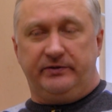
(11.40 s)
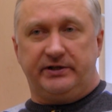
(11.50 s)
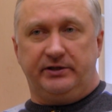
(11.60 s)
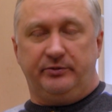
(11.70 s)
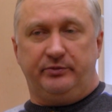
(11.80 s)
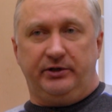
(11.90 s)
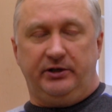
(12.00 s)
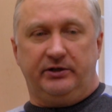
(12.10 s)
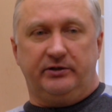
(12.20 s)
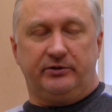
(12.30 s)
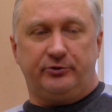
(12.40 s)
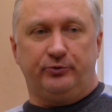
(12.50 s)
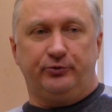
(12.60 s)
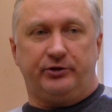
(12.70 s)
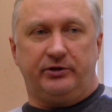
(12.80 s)
весны были
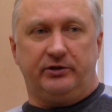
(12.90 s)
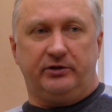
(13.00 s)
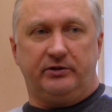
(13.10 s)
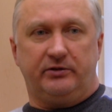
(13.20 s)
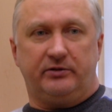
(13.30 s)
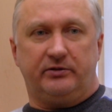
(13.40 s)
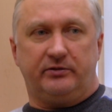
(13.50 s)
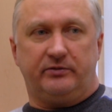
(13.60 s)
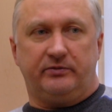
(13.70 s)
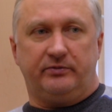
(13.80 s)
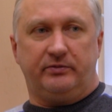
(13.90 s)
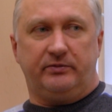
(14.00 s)
случаи, э,